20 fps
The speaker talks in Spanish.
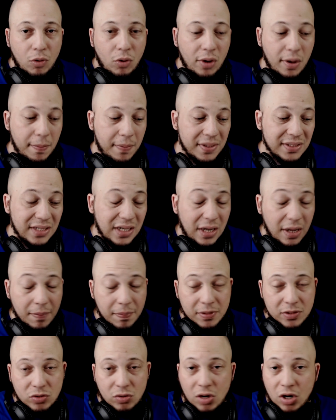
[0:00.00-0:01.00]
Lo que pasa es que hay
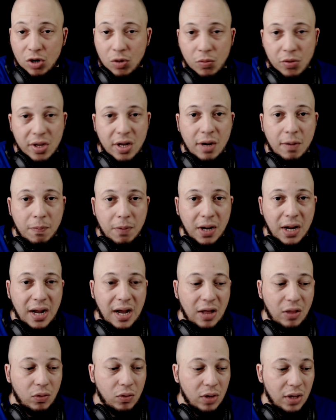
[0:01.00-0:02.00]
personas, como ya le he
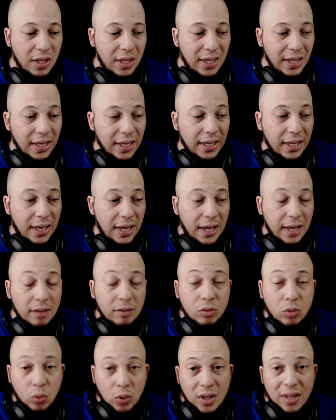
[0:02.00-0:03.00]
explicado, que
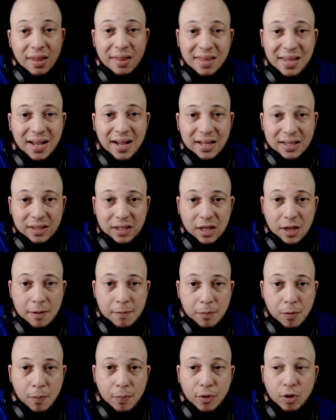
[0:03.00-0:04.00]
tú le dedicas
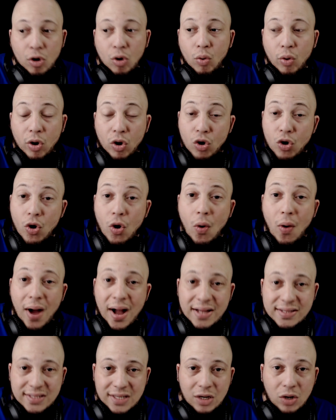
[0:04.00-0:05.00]
tiempo, pero luego no
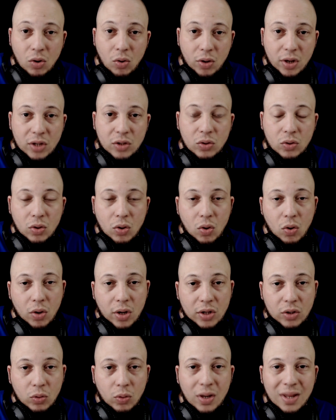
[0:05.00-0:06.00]
hacen lo que, lo
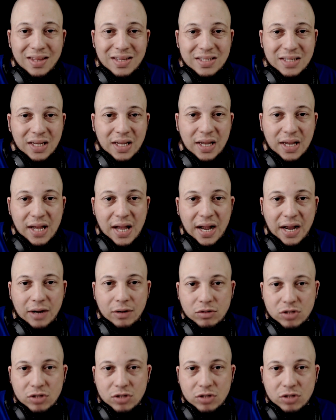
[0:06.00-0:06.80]
que tú le dices que haga.